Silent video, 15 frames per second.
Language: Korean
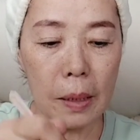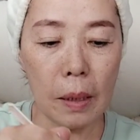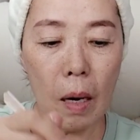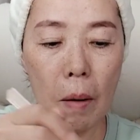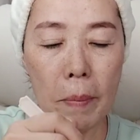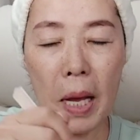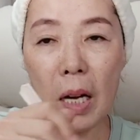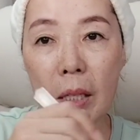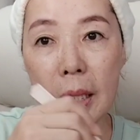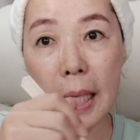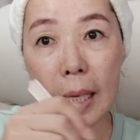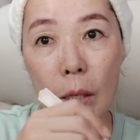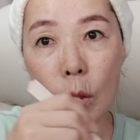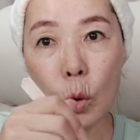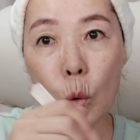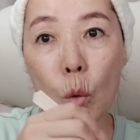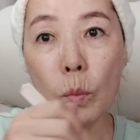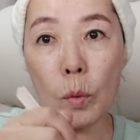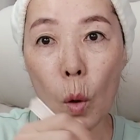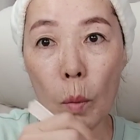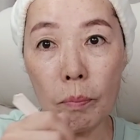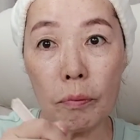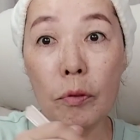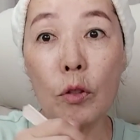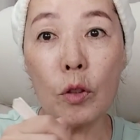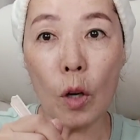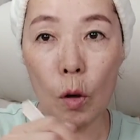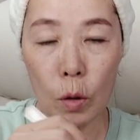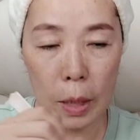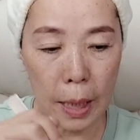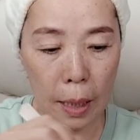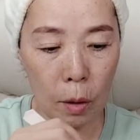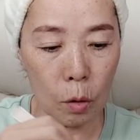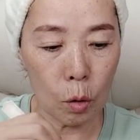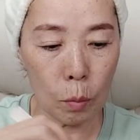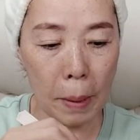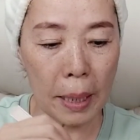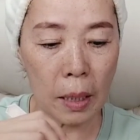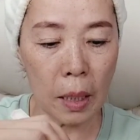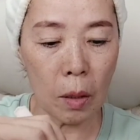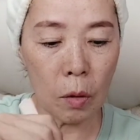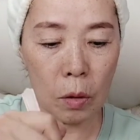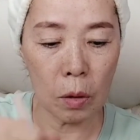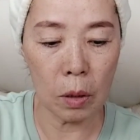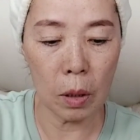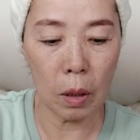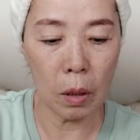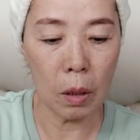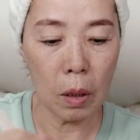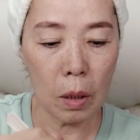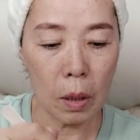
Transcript: 그러면 제형이 조금 더 부드러운 제형으로 바뀌거든요.